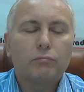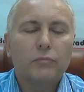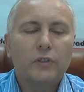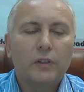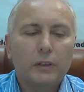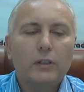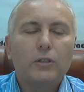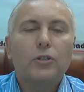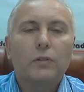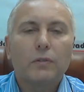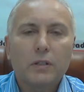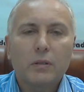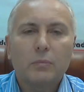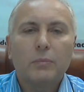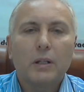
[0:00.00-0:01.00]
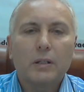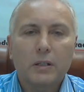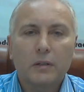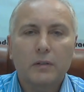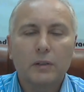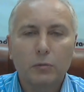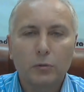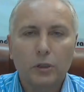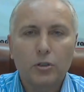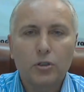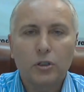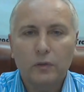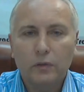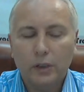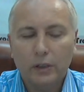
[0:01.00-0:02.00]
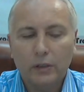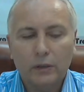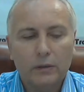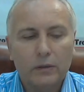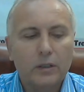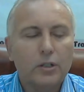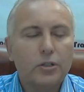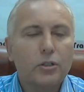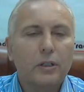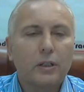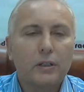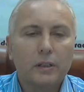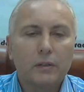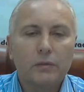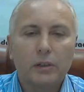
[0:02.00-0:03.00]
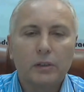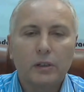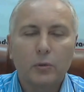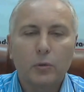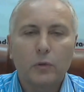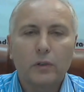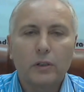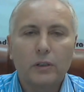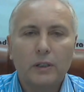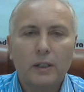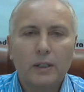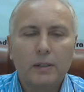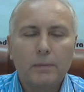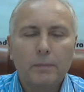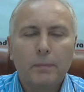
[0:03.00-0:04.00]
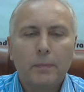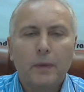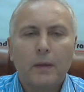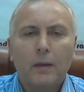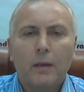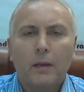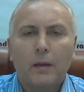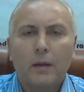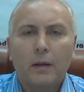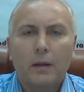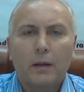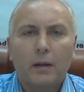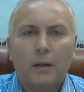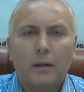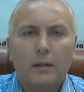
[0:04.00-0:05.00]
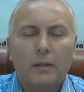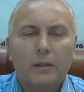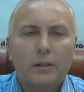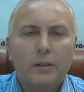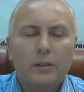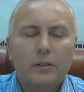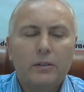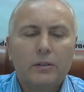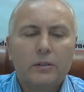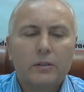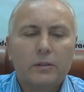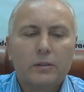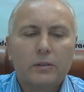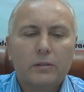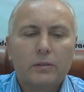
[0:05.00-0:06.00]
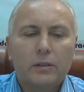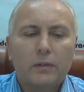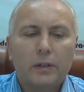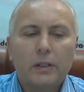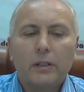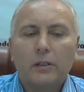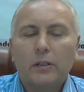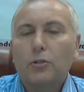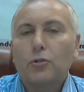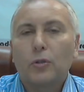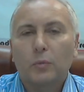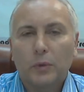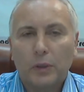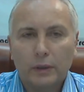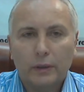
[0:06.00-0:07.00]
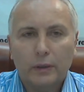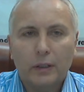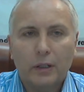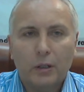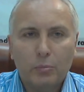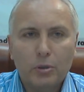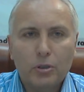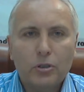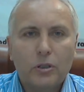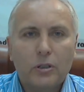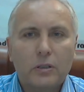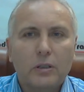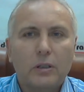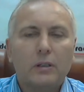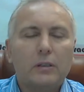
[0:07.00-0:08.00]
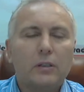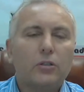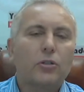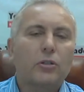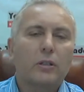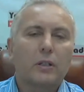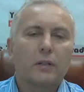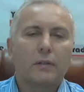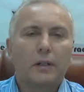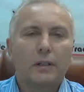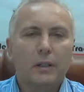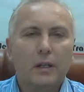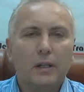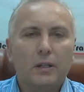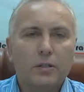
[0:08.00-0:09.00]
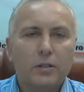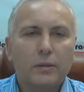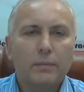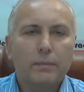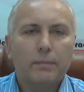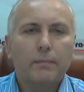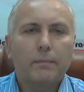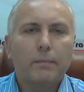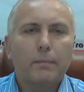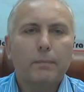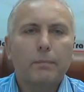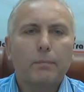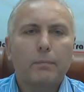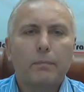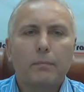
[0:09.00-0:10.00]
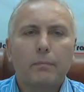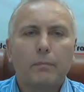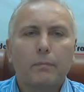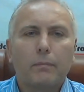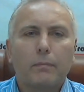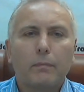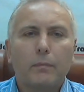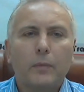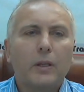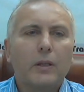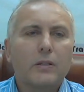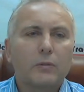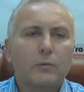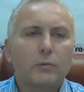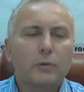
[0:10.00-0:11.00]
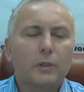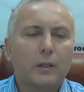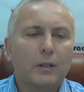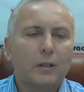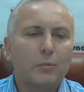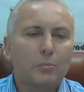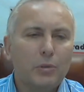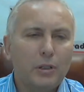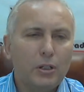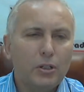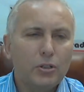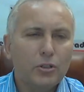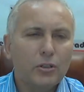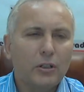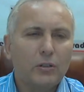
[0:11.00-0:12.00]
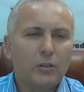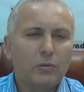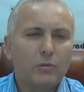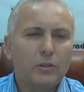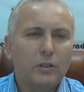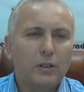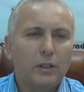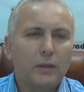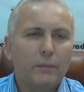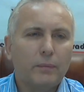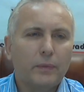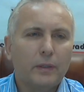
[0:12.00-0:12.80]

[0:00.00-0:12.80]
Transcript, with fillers: 2018 года, четверг, значит, активный торговый день. И э, давайте начнем, наверное, как обычно, с технического анализа. Меня зовут, как обычно, друзья,